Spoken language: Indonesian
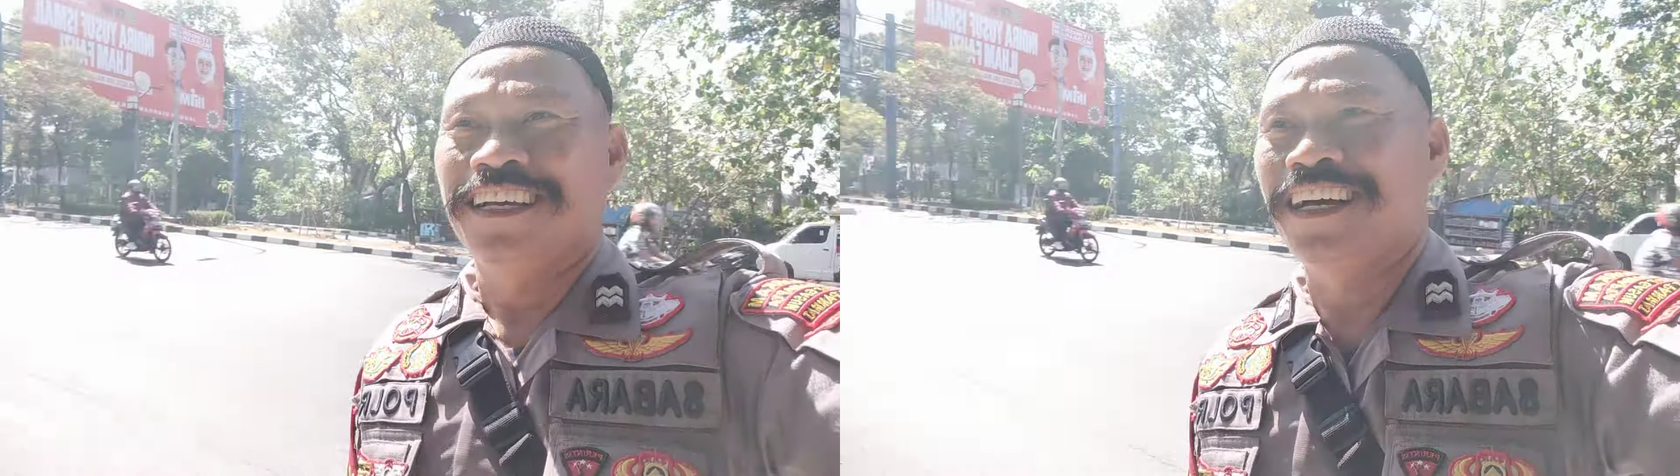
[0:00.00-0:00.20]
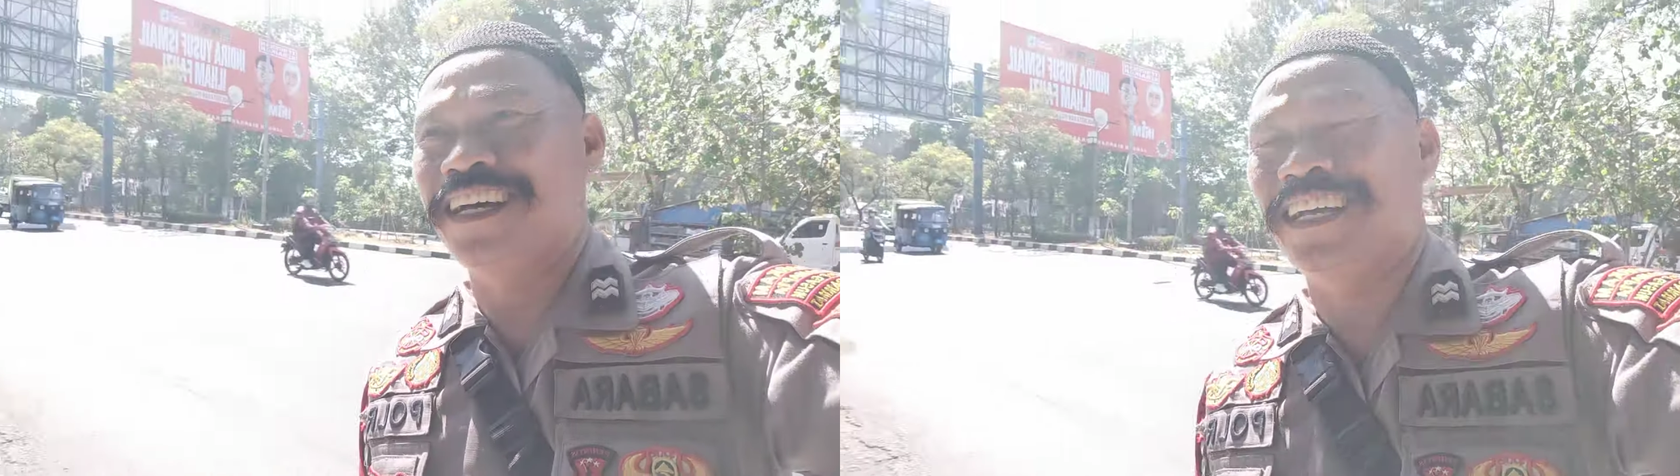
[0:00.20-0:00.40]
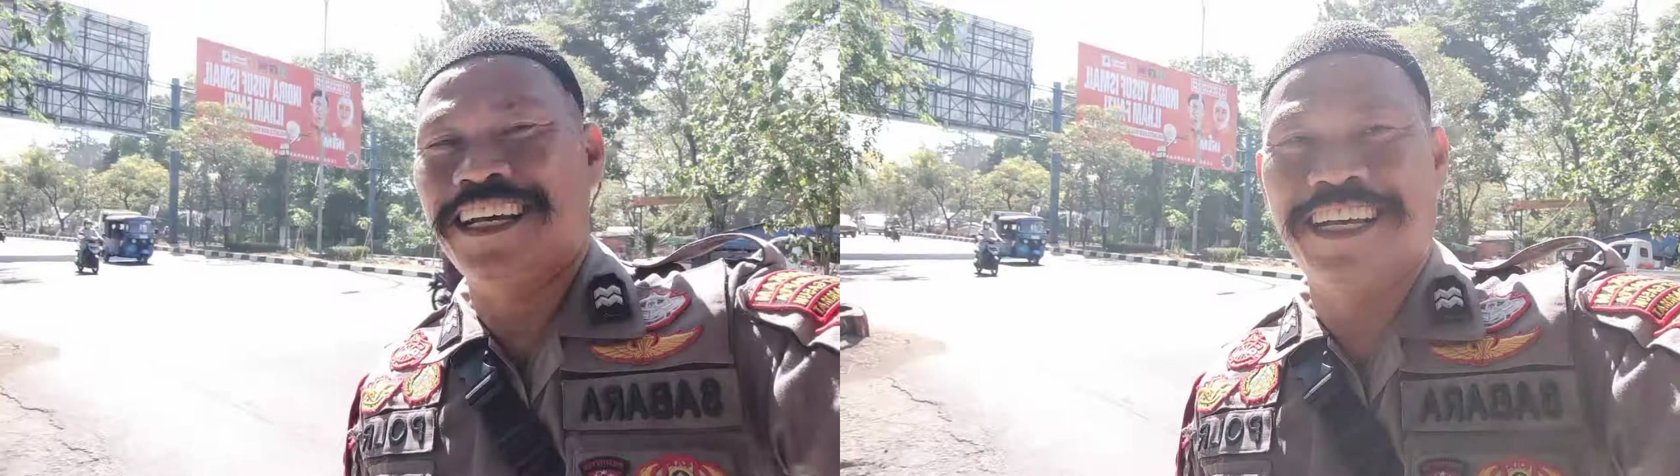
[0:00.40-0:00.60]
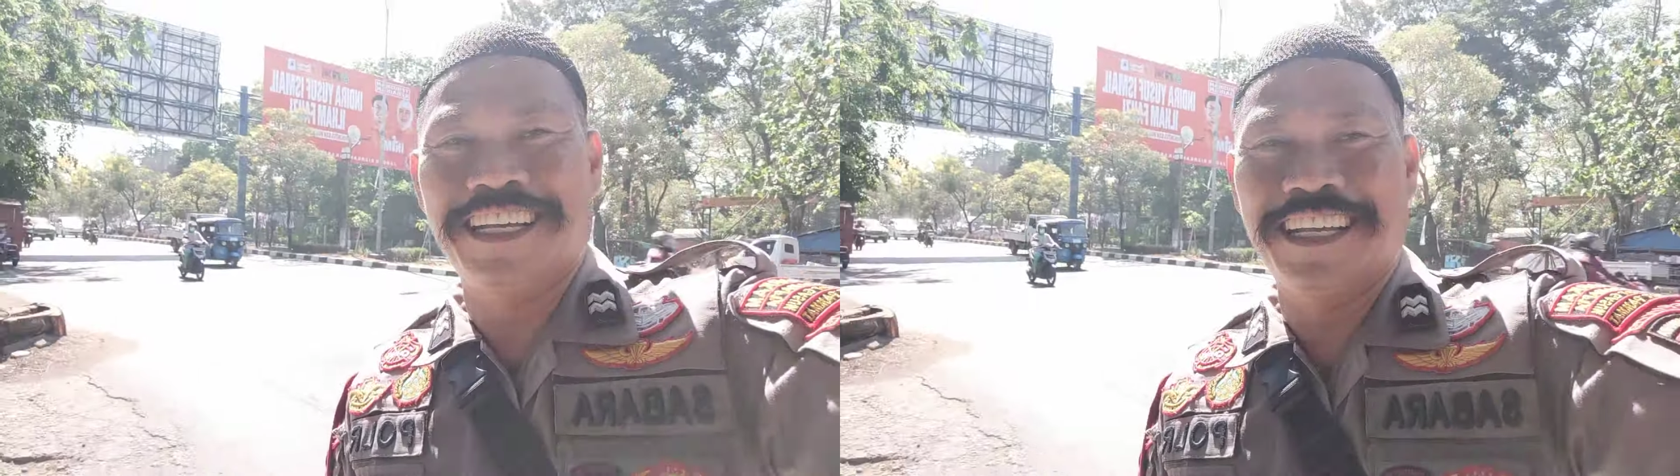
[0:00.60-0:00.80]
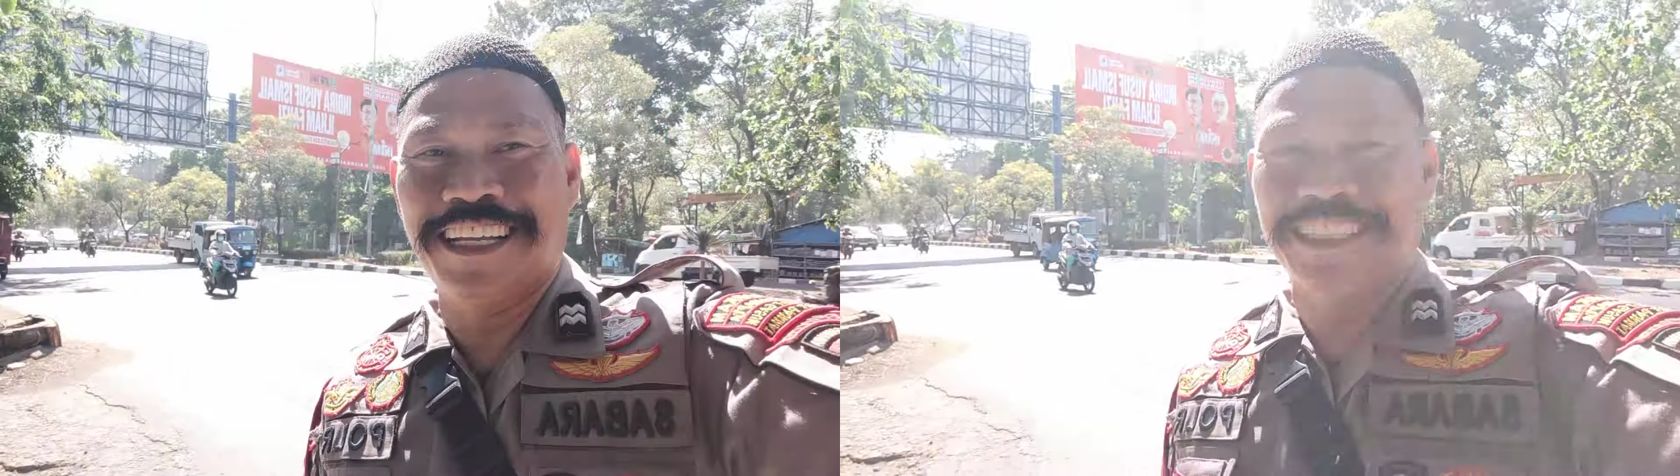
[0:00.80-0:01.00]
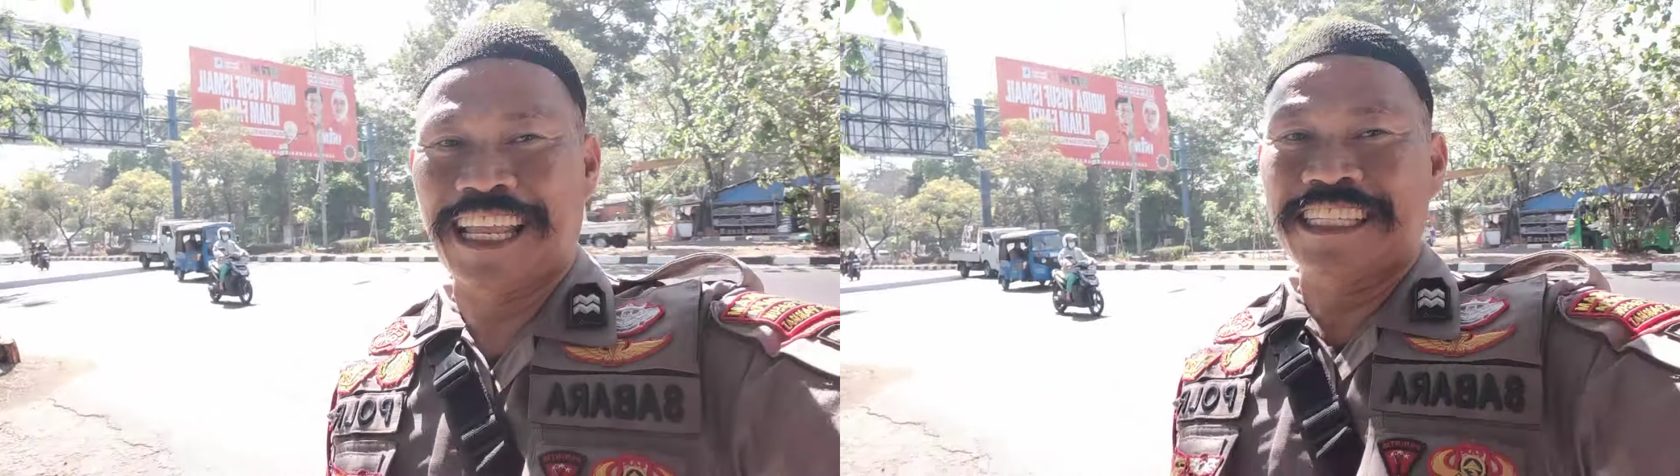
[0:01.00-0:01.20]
Eh, dan